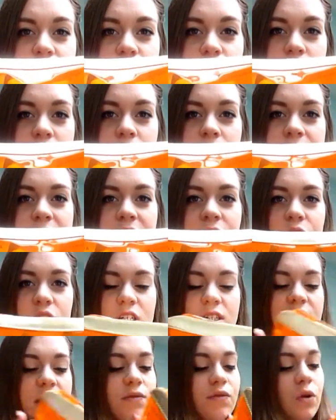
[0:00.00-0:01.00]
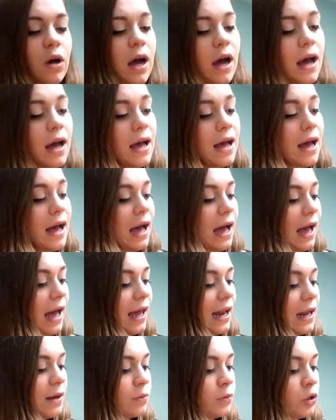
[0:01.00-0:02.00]
trousse comme ça de chez Sephora
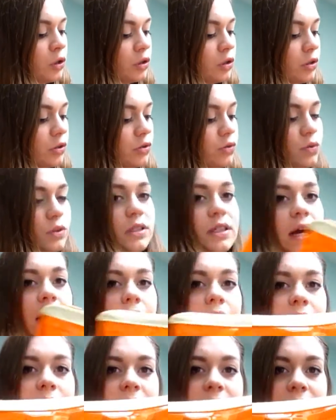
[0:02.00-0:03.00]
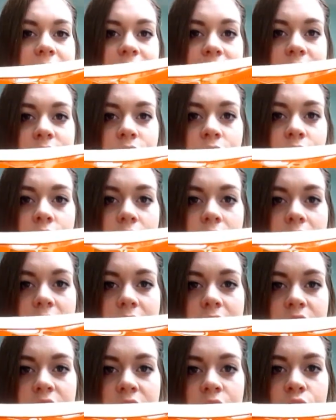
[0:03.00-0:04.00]
à la mangue. Donc il y a un lait hydratant,
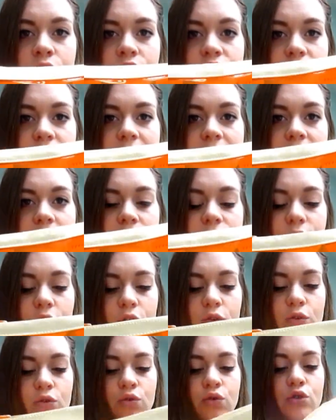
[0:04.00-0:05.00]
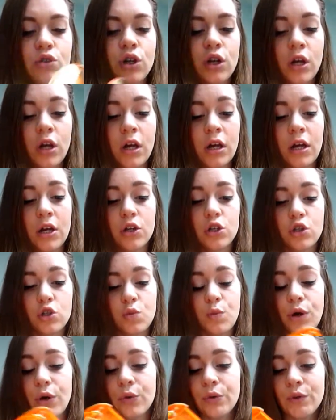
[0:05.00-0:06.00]
un gel douche et une fleur de douche. Je suis
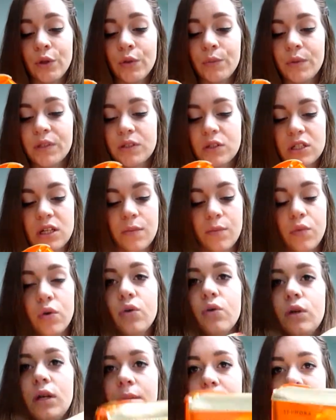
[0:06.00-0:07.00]
super contente parce que j'aime beaucoup les